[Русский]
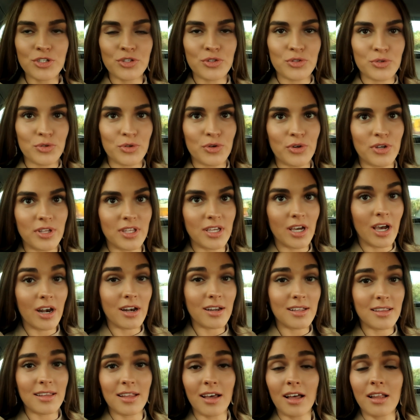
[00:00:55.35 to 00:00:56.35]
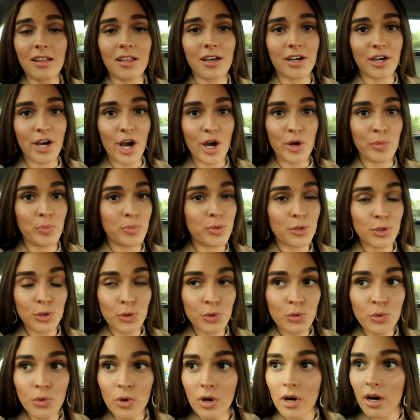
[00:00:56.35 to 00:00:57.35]
что я рыдала как
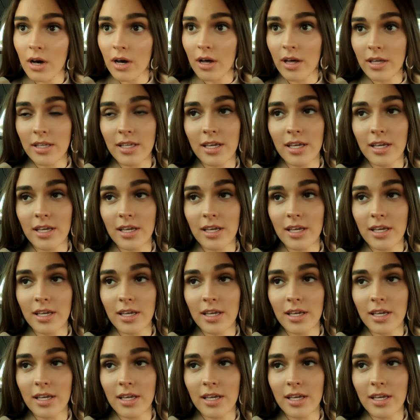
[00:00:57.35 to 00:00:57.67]
белуга.